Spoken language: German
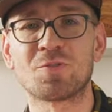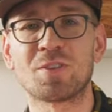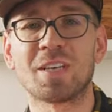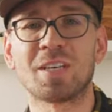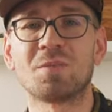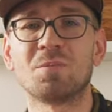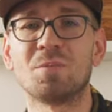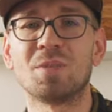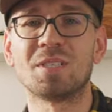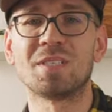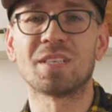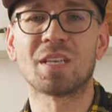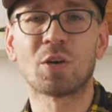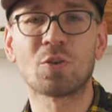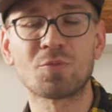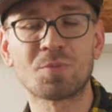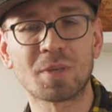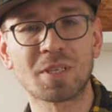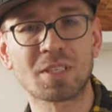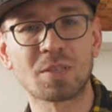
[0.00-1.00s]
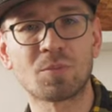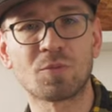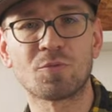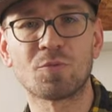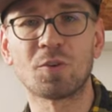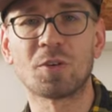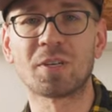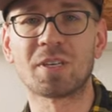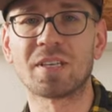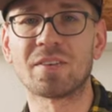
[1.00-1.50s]
vielleicht ein bisschen aufmerksamer
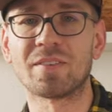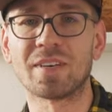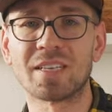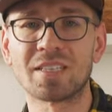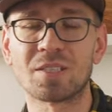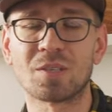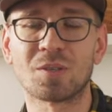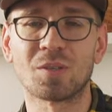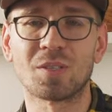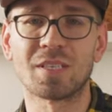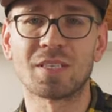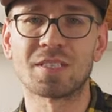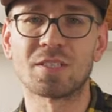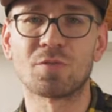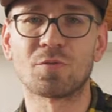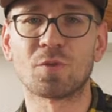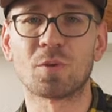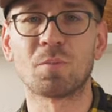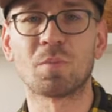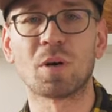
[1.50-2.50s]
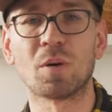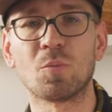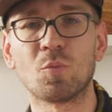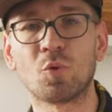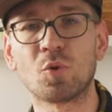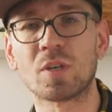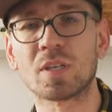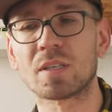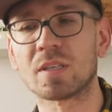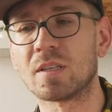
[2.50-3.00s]
folgt, der weiß auch, dass ich vor ein paar
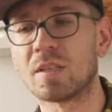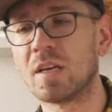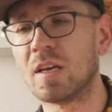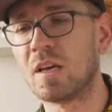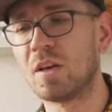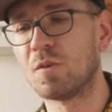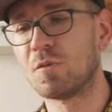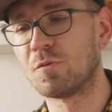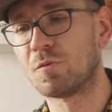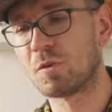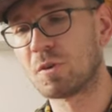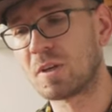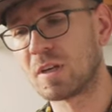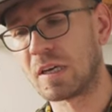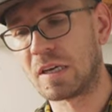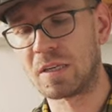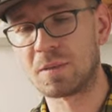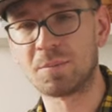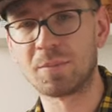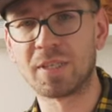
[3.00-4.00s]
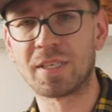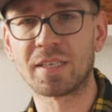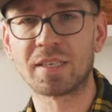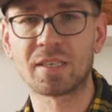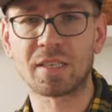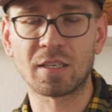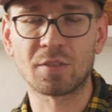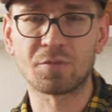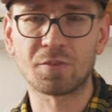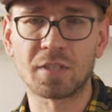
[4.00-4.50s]
Monaten von AMD
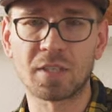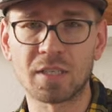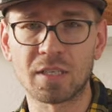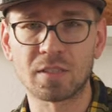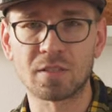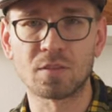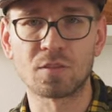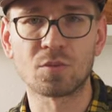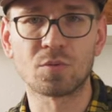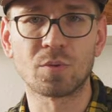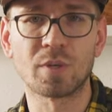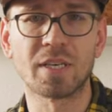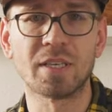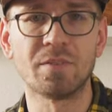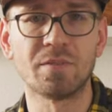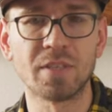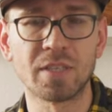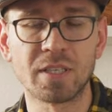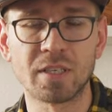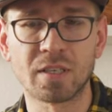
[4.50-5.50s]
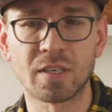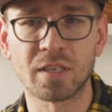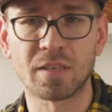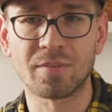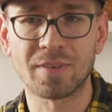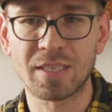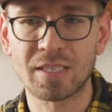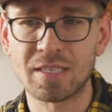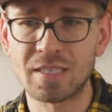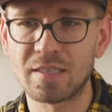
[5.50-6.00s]
Grafikkarten zu Nvidia
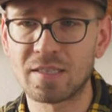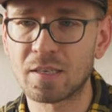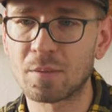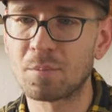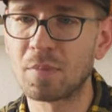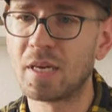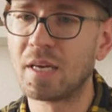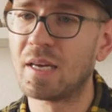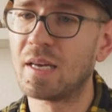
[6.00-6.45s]
gewechselt habe.